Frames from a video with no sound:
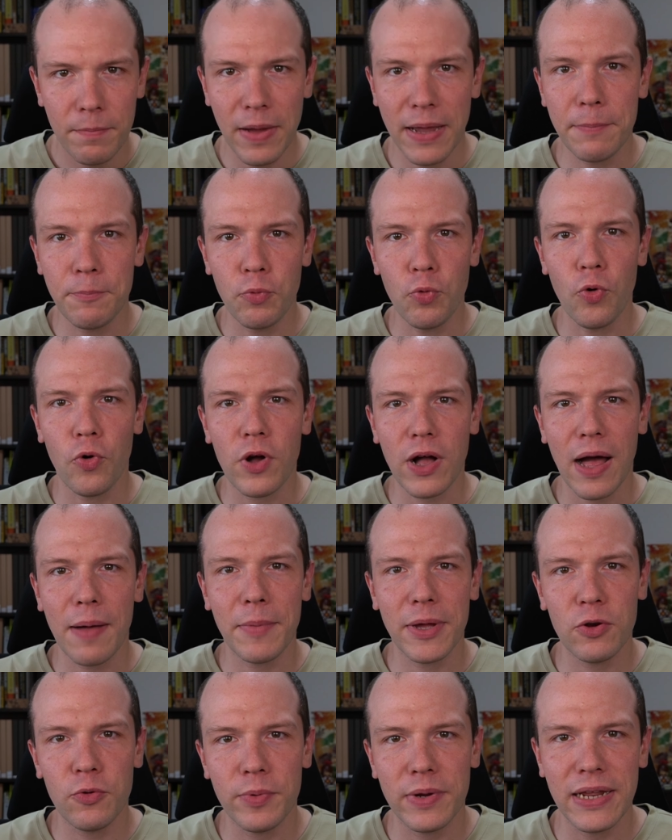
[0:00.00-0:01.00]
Mein Buch kann
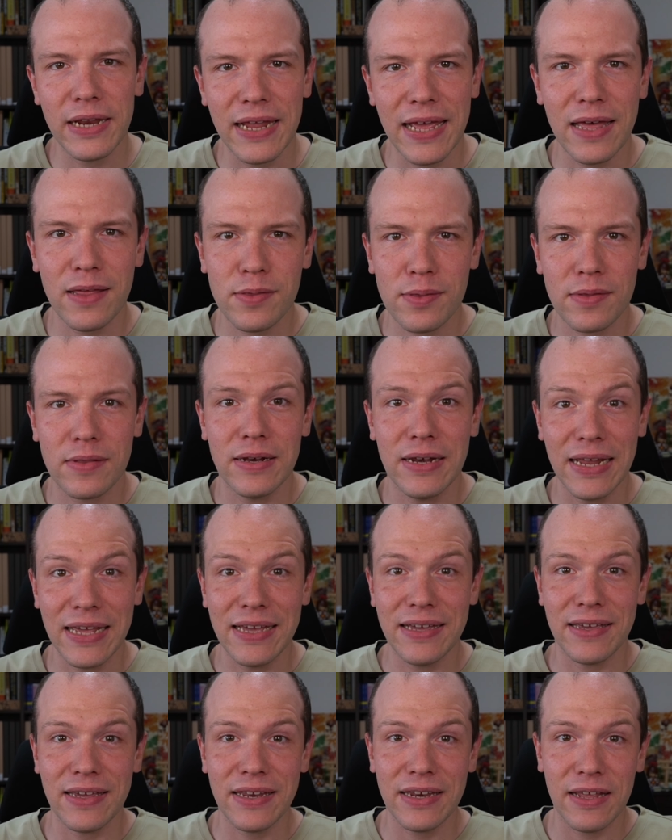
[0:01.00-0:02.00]
man über den ersten
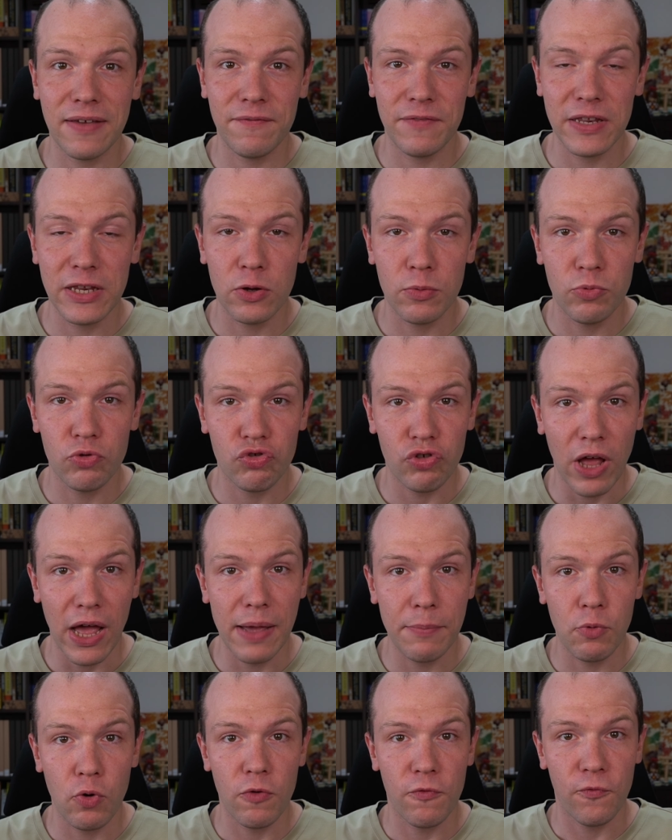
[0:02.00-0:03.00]
Link in der
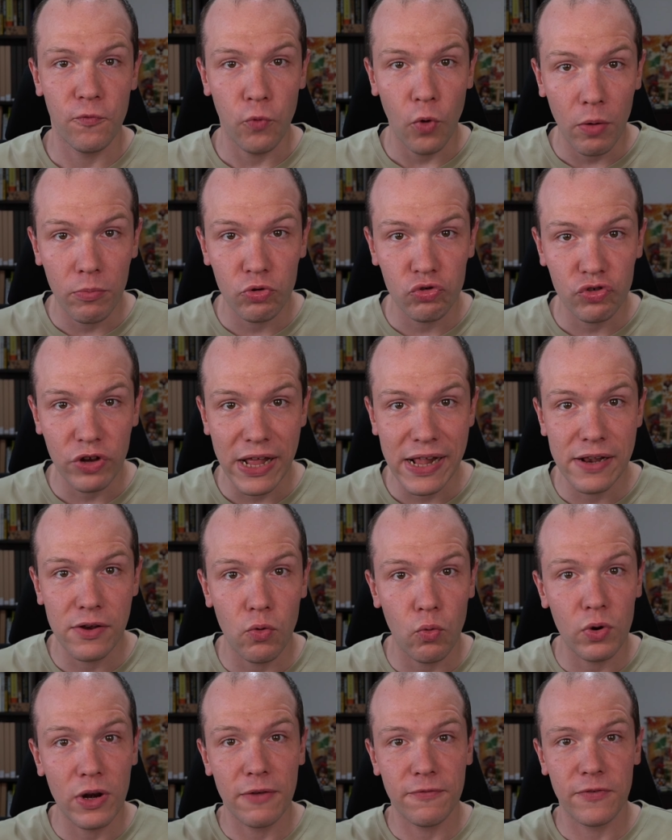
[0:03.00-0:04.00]
Videobeschreibung vorbestellen
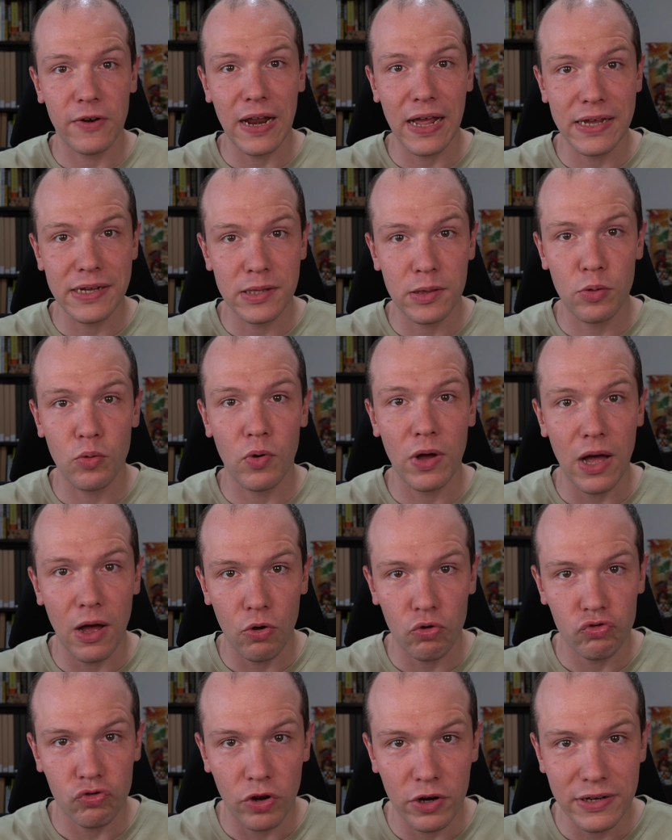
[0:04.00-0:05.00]
oder vielleicht sogar
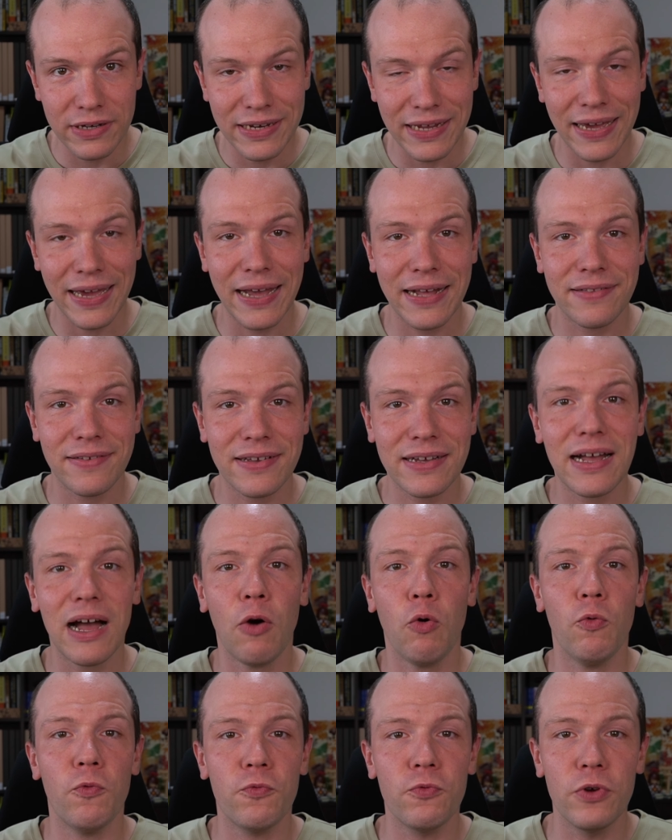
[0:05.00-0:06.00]
auch schon direkt
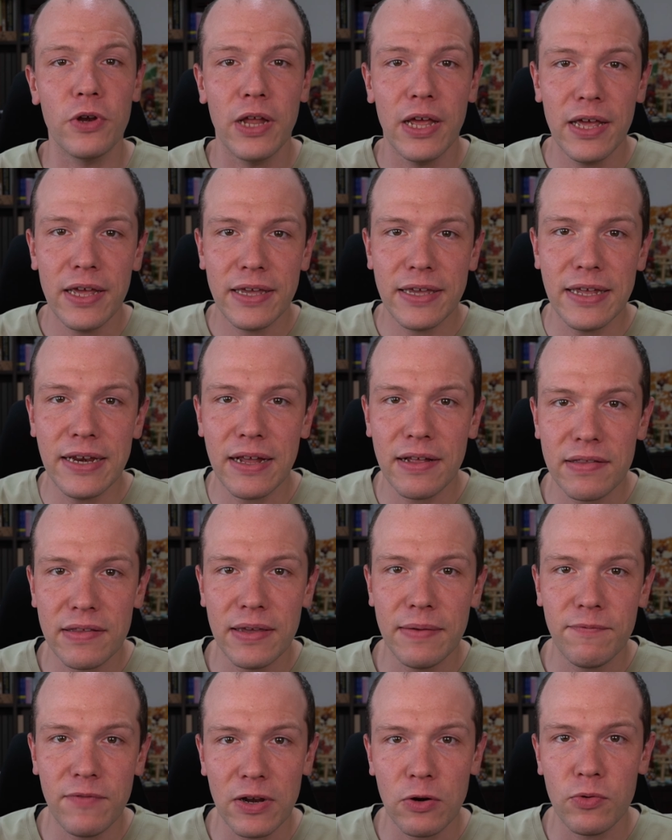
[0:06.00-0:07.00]
kaufen, je
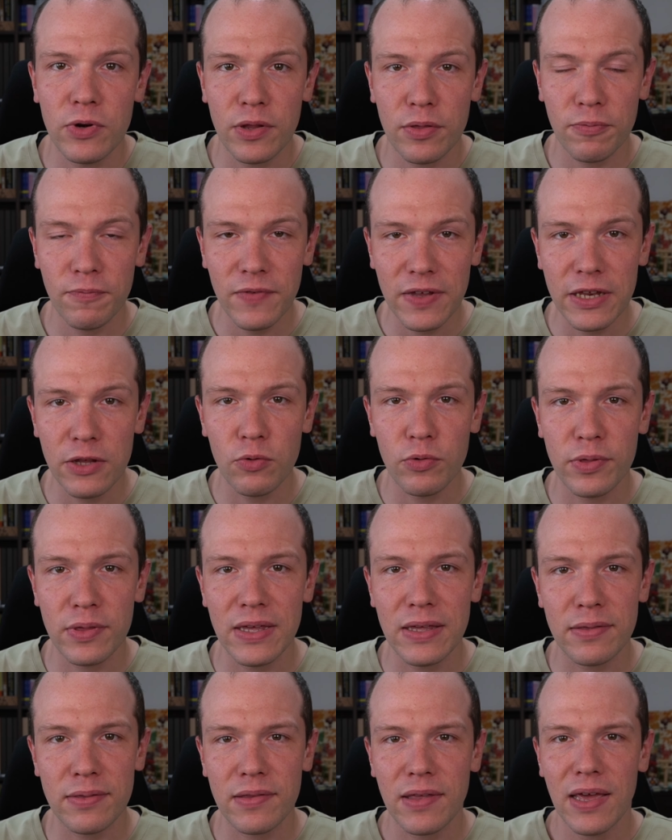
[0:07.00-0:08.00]
nachdem wann du das Video
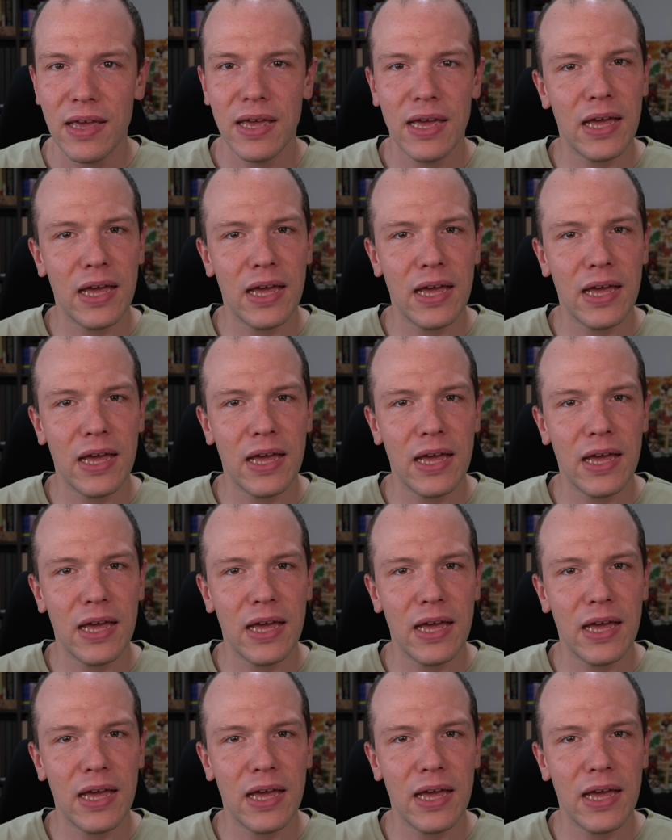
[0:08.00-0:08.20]
siehst.